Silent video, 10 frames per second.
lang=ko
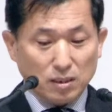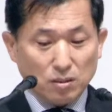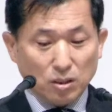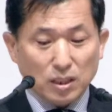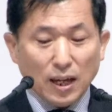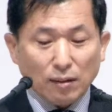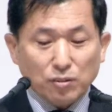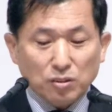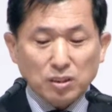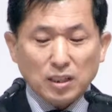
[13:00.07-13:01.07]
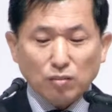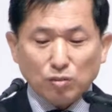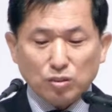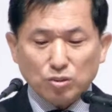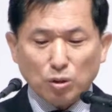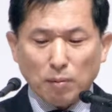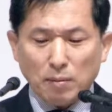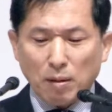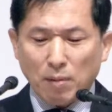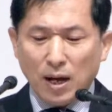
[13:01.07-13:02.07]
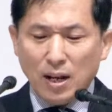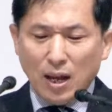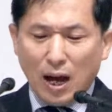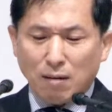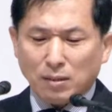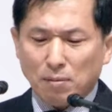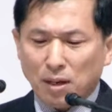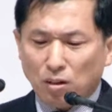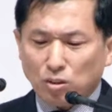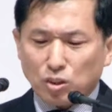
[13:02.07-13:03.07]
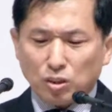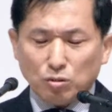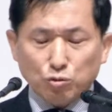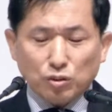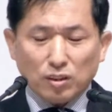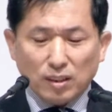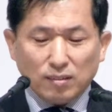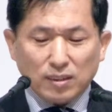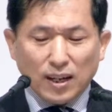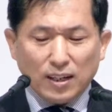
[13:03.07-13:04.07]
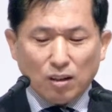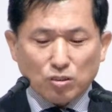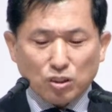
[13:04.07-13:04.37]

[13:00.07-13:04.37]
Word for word: 그리고 이 약속은 예수 그리스도로 말미암아 아브라함의 영적인 후손 이스라엘의